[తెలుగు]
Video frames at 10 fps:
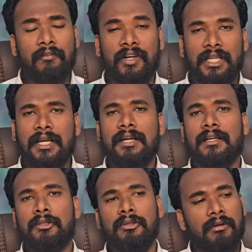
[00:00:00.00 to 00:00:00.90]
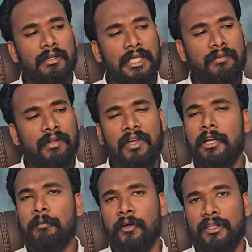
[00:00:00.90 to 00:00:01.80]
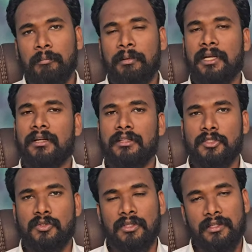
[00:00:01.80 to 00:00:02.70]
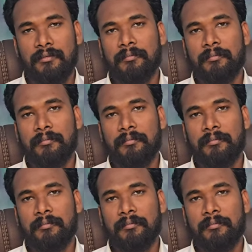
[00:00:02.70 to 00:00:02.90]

విటకాండ్రతో ఈవిడ వెళ్ళిపోయింది పిల్లల్ని తీసుకొని